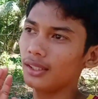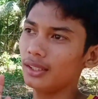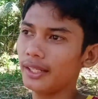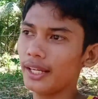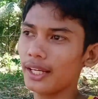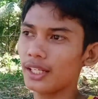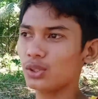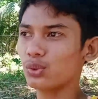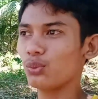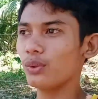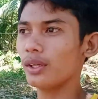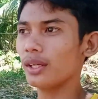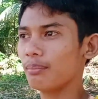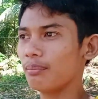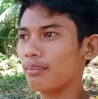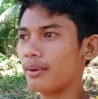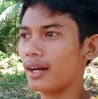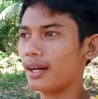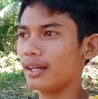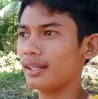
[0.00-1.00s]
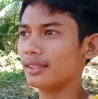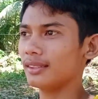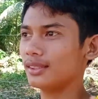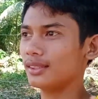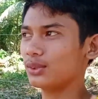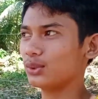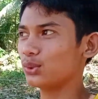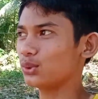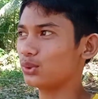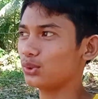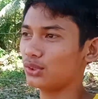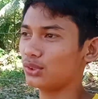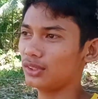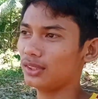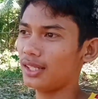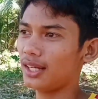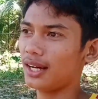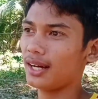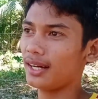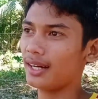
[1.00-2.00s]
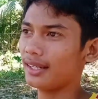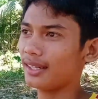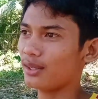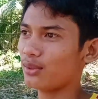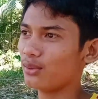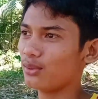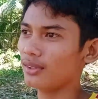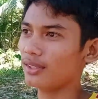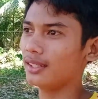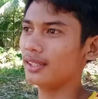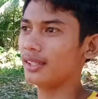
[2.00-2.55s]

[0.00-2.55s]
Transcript: next week pa susunod na araw